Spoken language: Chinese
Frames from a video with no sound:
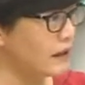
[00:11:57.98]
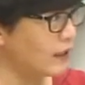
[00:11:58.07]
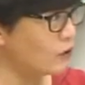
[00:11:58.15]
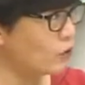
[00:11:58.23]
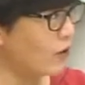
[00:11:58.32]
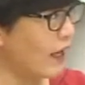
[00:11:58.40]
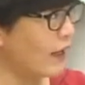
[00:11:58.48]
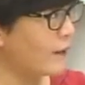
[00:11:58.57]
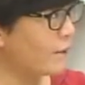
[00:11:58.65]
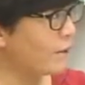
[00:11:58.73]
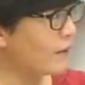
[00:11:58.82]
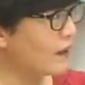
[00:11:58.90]
定出来。
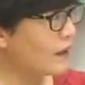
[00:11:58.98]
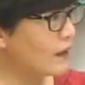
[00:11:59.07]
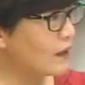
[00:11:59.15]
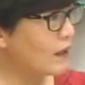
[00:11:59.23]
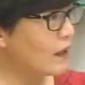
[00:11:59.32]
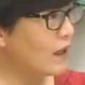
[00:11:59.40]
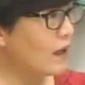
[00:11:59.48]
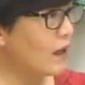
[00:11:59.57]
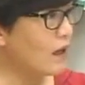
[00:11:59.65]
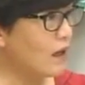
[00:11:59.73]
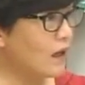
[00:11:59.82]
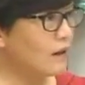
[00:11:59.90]
是是。
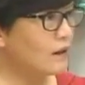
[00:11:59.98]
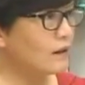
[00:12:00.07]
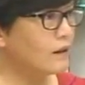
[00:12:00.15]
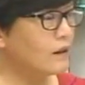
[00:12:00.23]
好，